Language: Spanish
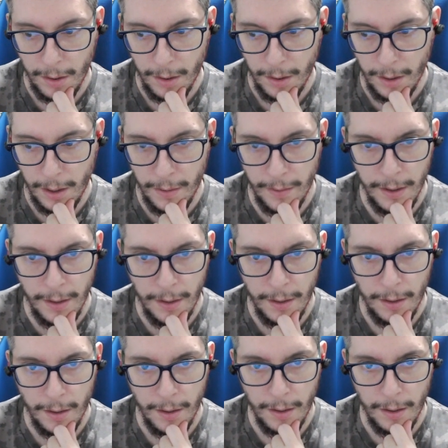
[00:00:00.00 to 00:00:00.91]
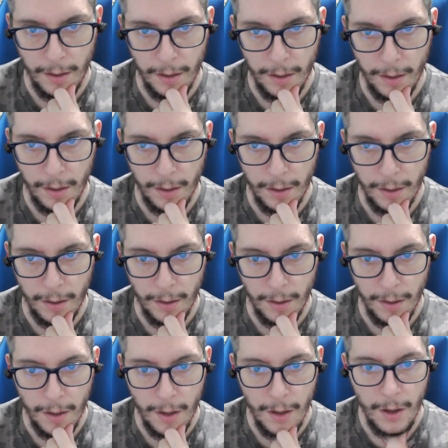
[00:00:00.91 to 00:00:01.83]
A ver.
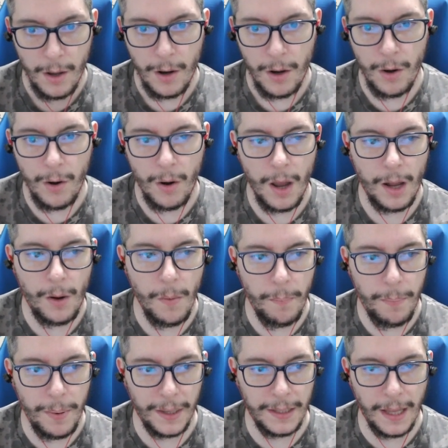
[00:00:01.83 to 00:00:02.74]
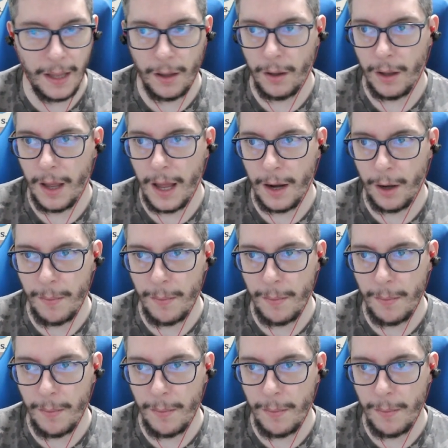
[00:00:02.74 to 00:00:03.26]
No lo has completado. Algo